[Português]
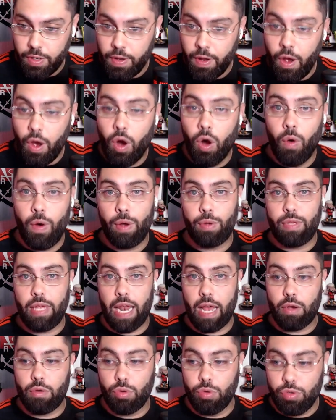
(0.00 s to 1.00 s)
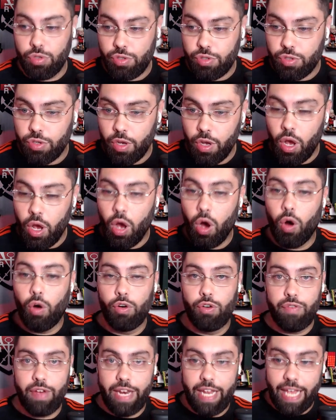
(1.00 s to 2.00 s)
Ou é o De La Cruz, ou
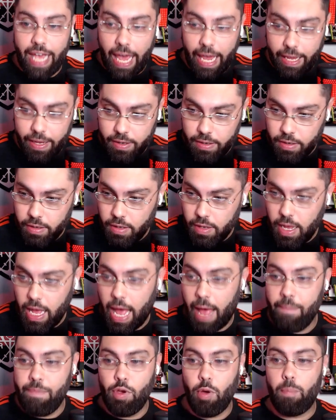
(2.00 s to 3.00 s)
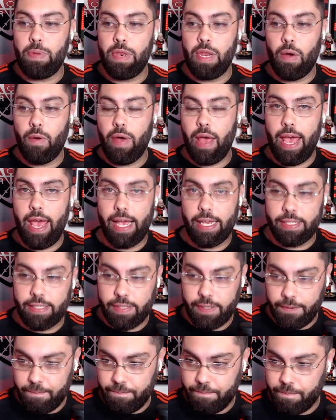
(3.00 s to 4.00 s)
não vem ninguém. A minha opinião é
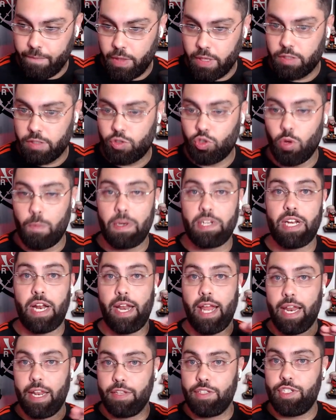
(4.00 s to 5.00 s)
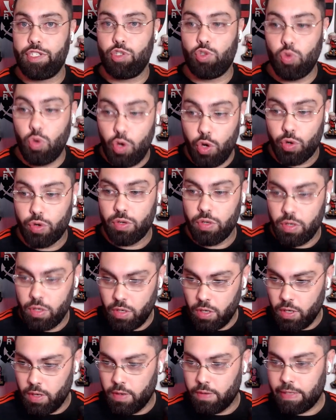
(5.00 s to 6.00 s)
essa. Sobre a janela de julho.
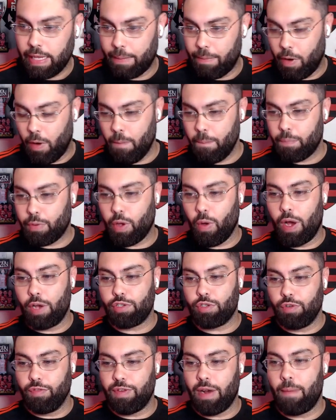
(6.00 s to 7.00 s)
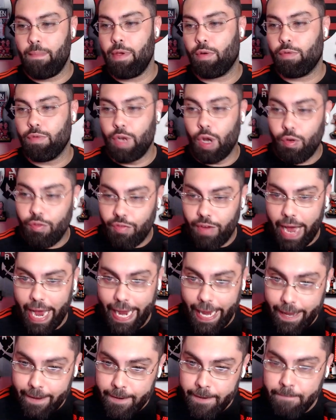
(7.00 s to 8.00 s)
Tá bom? Porque eu acho que o Flamengo não
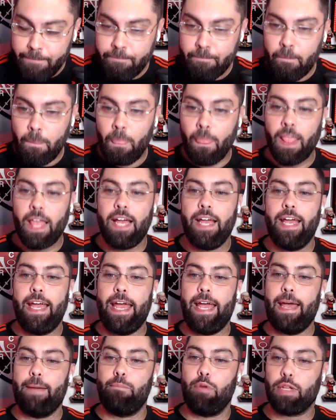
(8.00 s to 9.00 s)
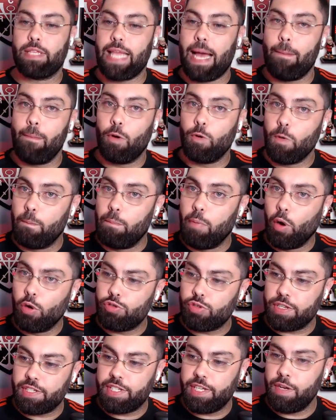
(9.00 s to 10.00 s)
vai é, botar a mão no
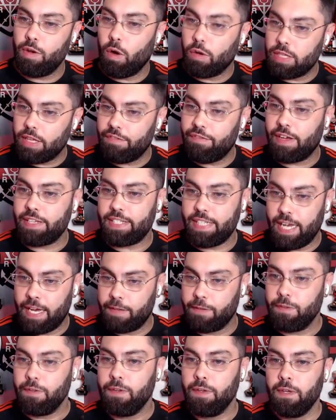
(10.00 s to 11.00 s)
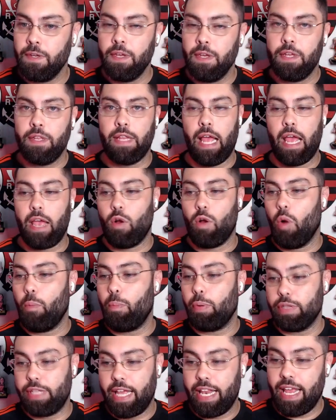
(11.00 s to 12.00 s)
bolso assim, igual tá fazendo. Né, igual
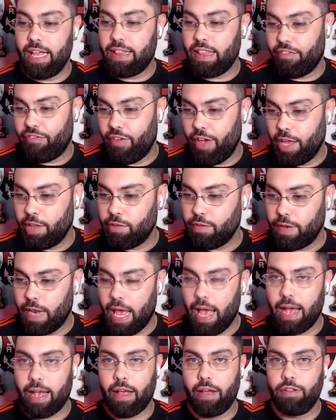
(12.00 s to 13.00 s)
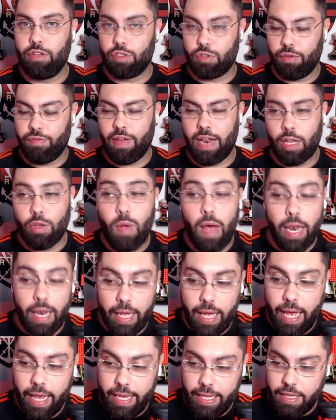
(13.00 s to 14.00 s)
poderia ter feito, né? Nós vamos falar do
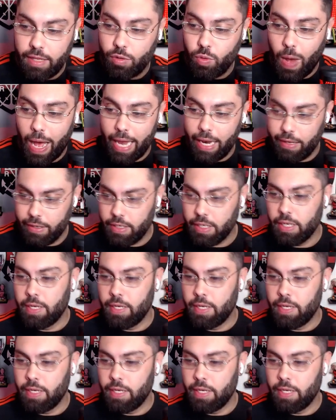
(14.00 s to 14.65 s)
Alan ainda, do Alan,